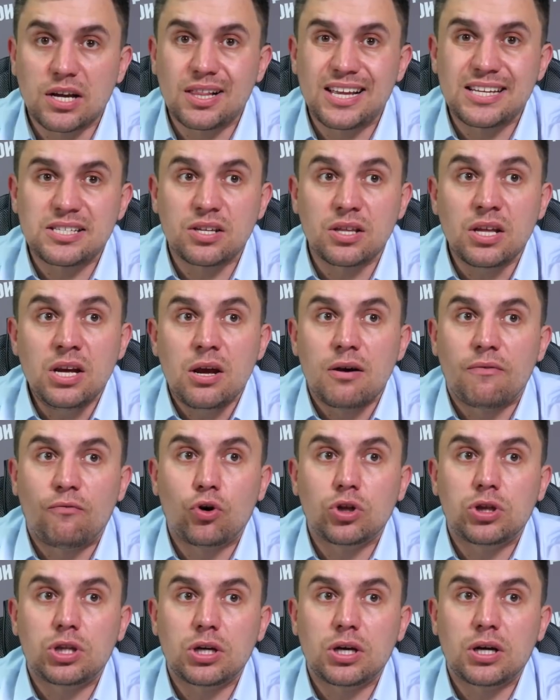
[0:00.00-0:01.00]
Ну, согласен.
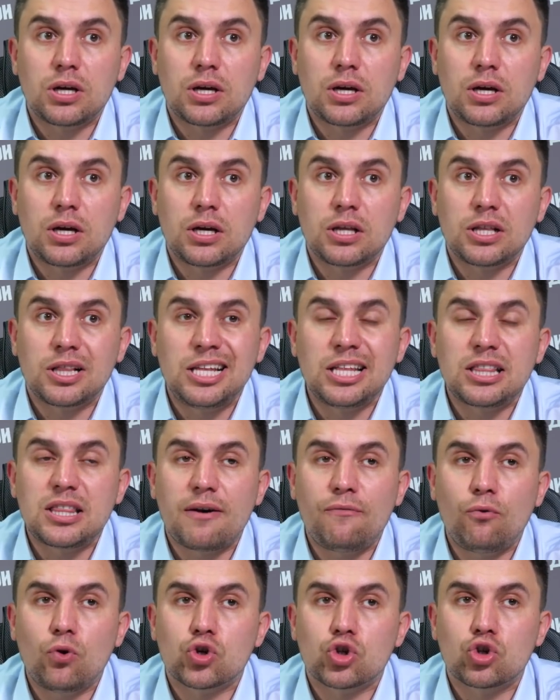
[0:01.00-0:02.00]
Вот а, для
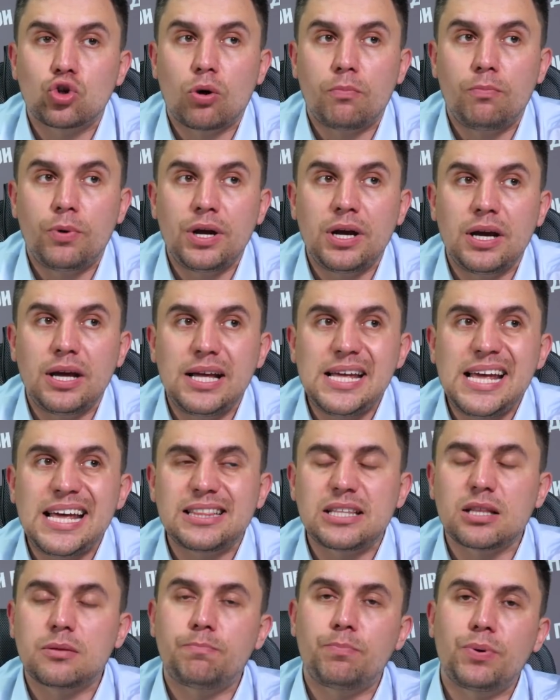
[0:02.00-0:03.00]
того, чтобы
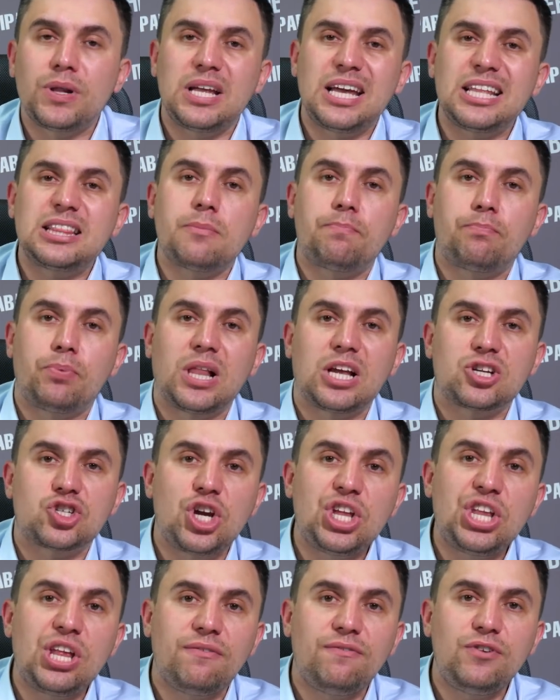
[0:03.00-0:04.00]
этот, это
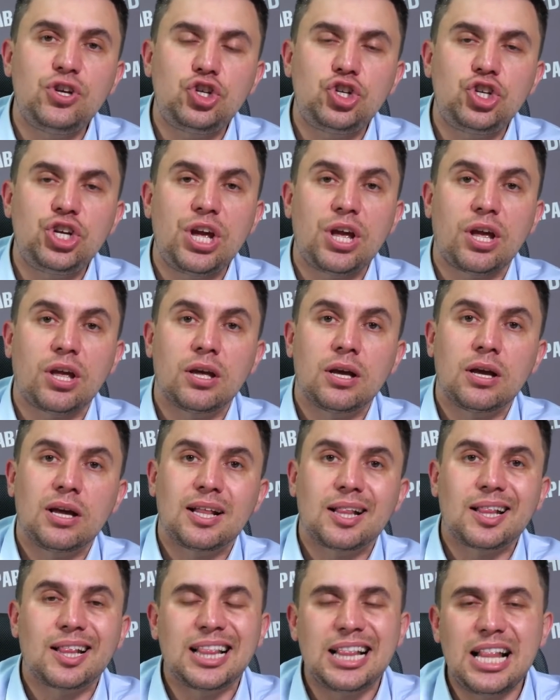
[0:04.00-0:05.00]
положение вещей
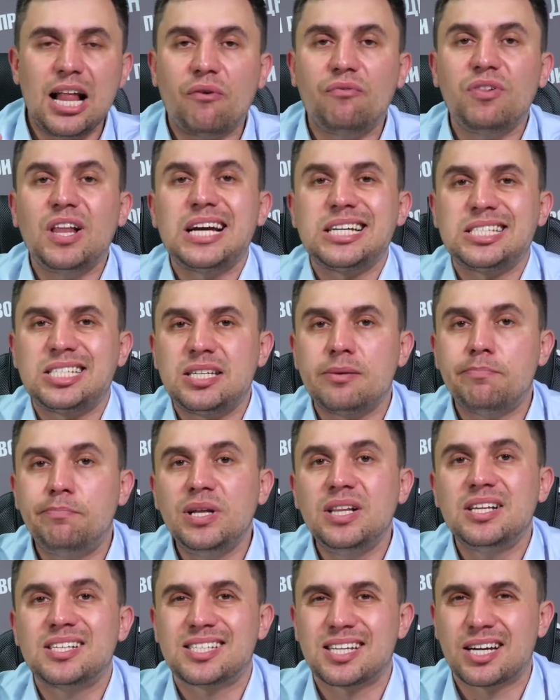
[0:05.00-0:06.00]
для власти
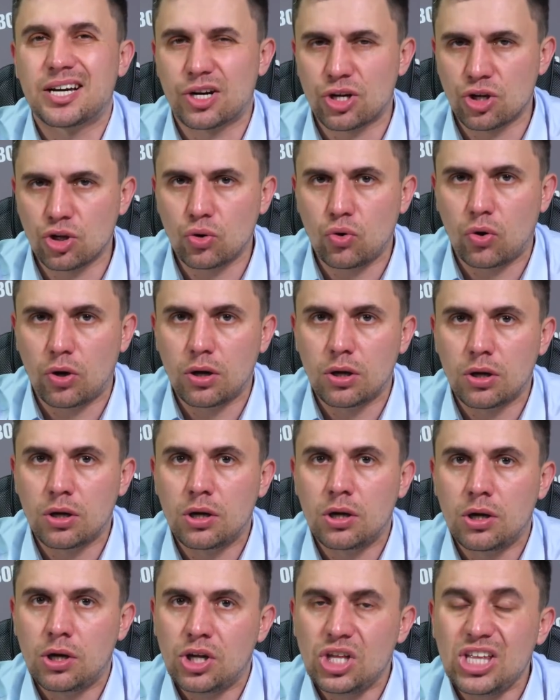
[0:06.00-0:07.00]
было сохранено,
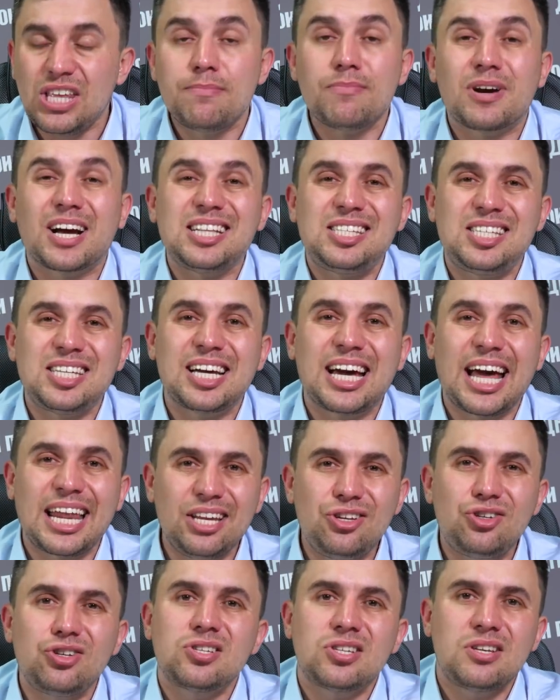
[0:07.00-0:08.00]
им
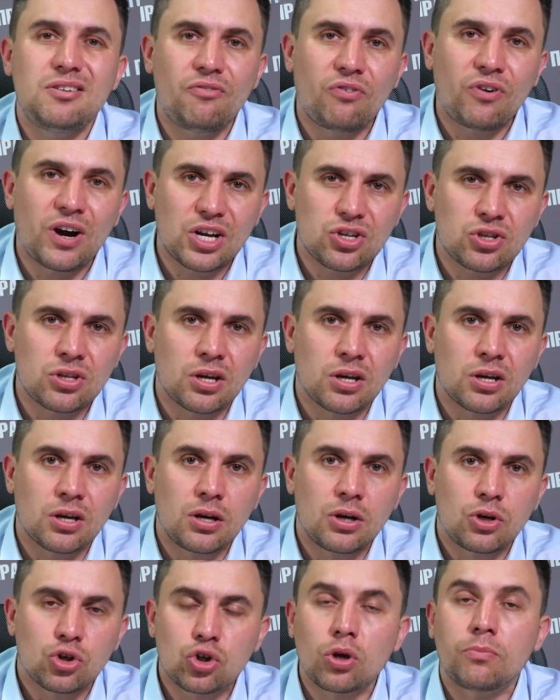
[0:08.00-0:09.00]
категорически важно,
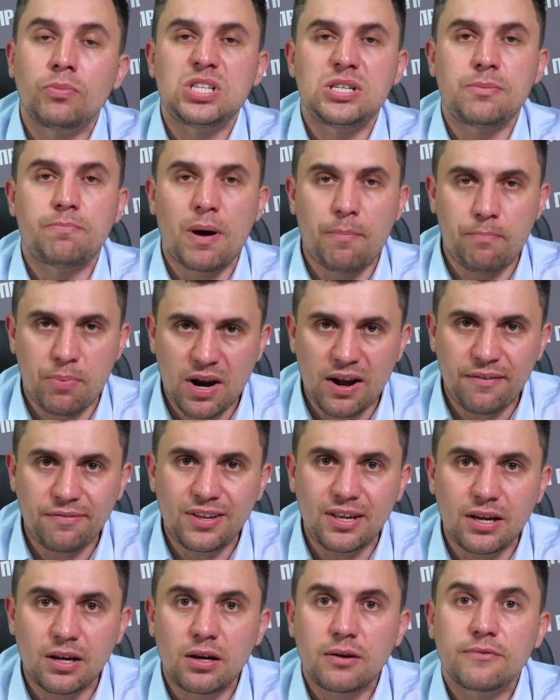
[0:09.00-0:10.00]
чтобы эти
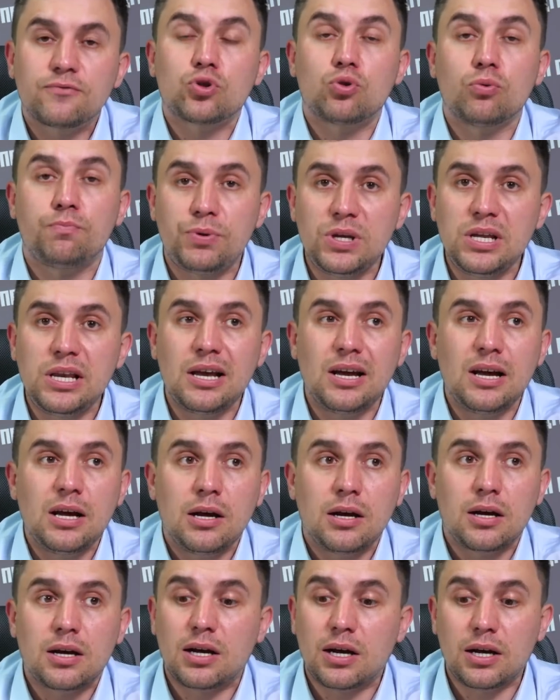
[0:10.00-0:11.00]
поправки вступили
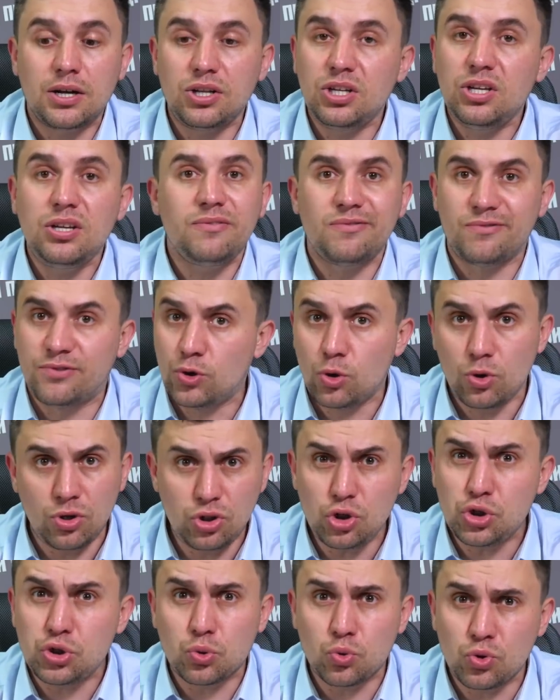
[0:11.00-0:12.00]
а, не в
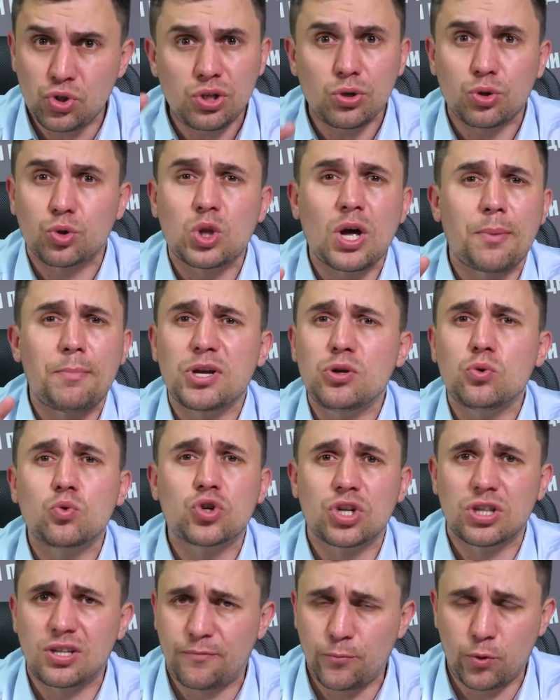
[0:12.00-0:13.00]
юридическую силу, там они
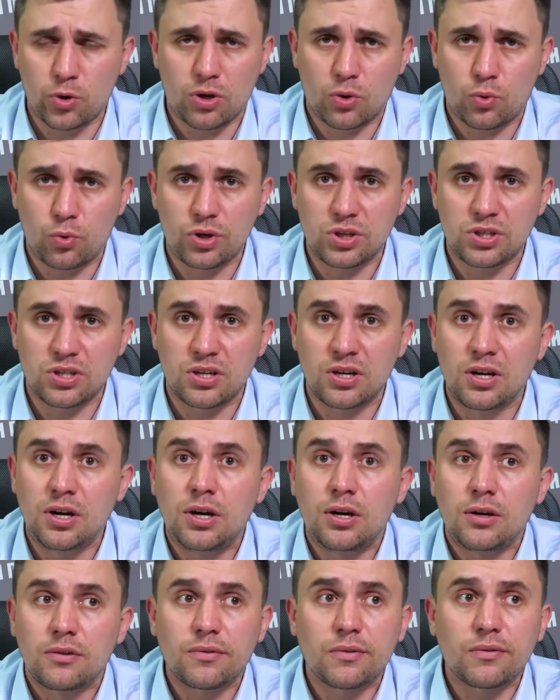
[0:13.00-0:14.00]
уже давно находятся,
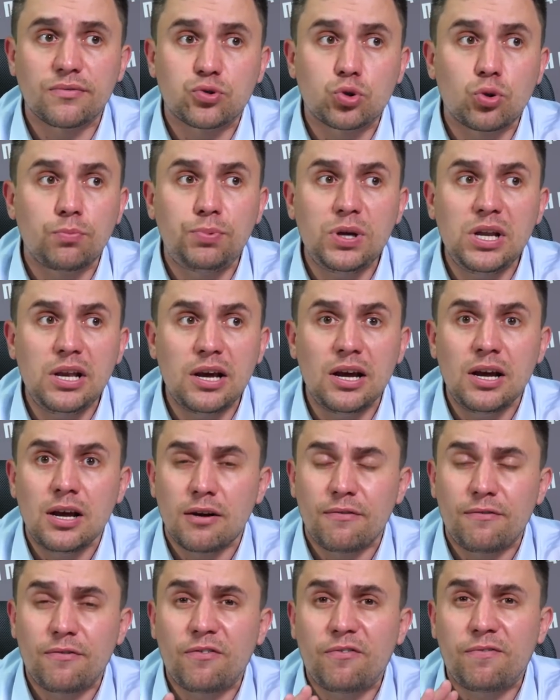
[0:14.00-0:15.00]
э,
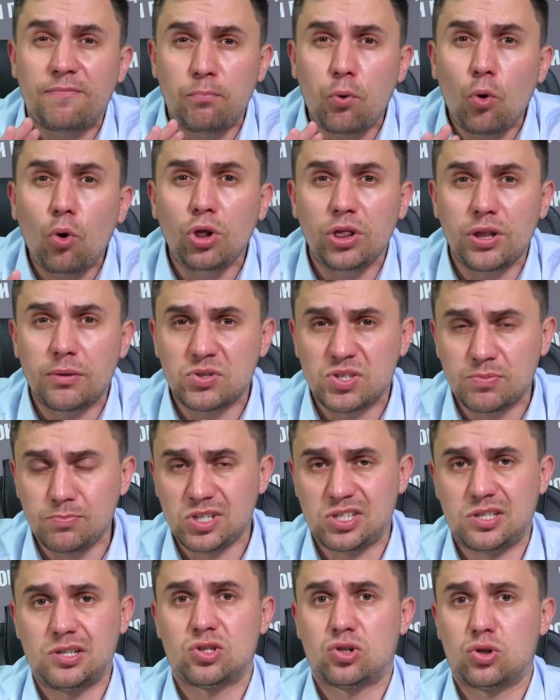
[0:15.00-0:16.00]
вступили в полном
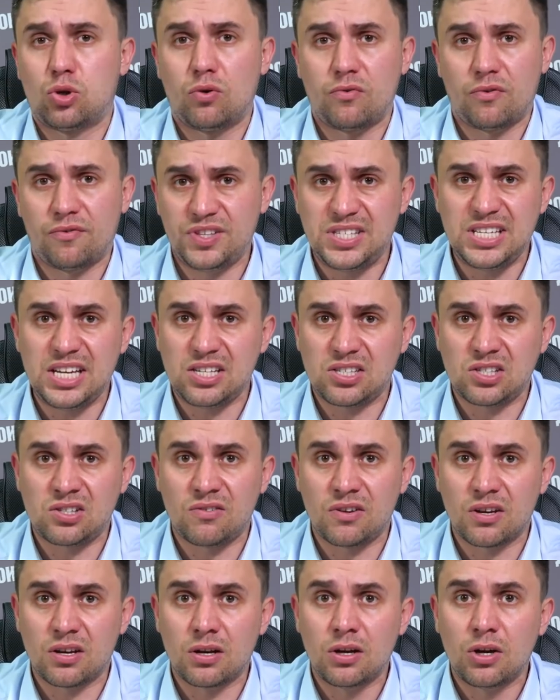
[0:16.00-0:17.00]
смысле слова в
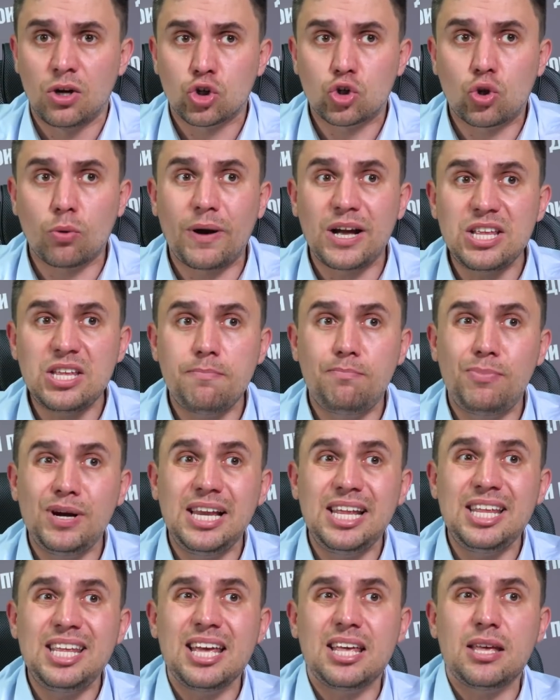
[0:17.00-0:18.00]
действие, чтобы они
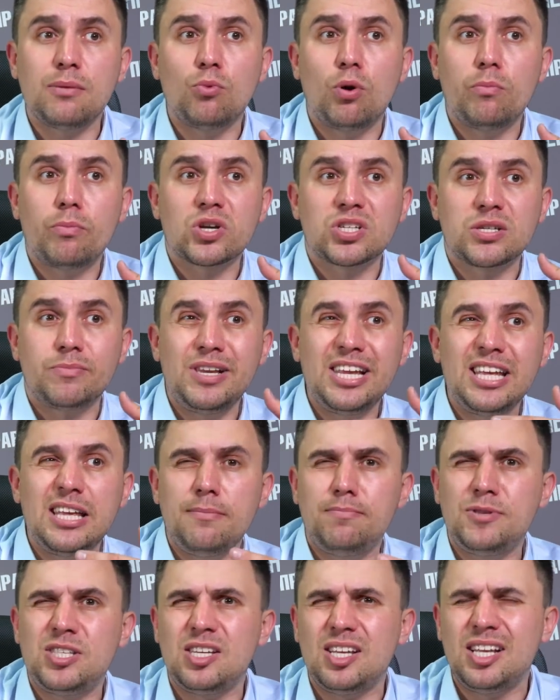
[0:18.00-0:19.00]
были неким образом
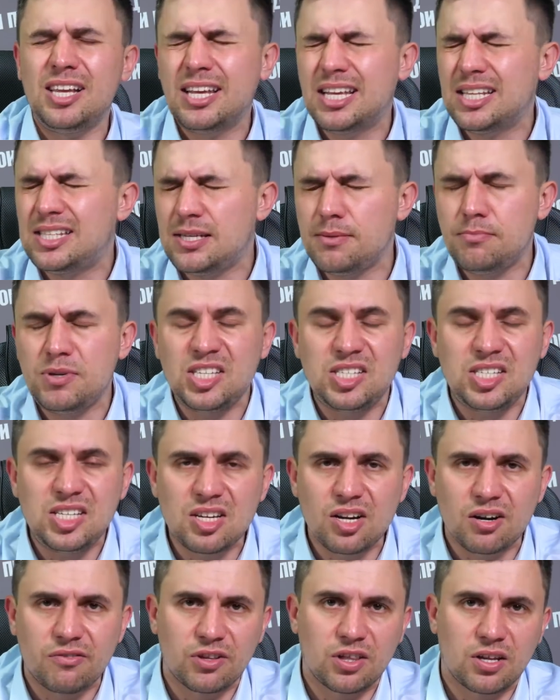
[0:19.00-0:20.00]

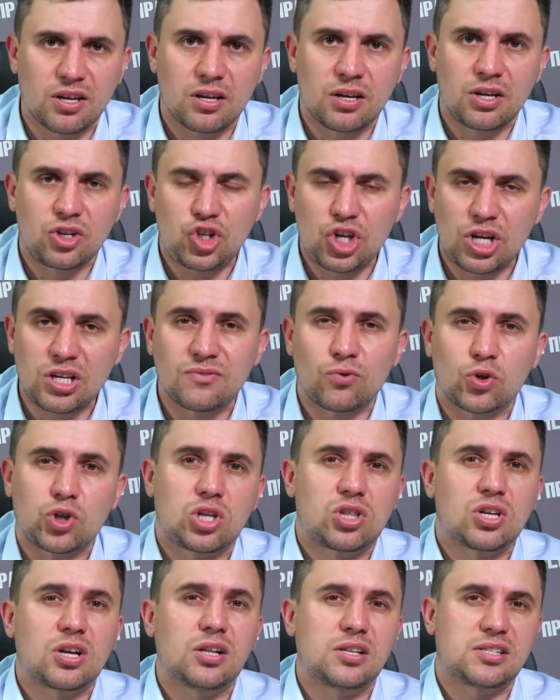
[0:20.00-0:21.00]
легитимизированы через
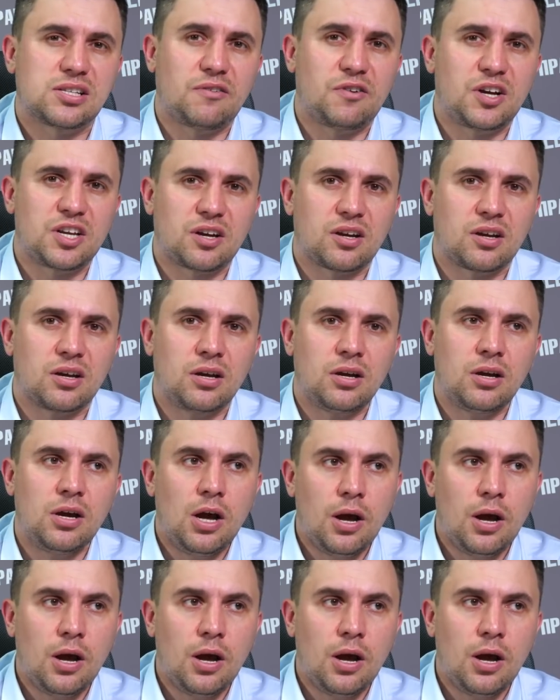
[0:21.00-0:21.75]
вот это голосование.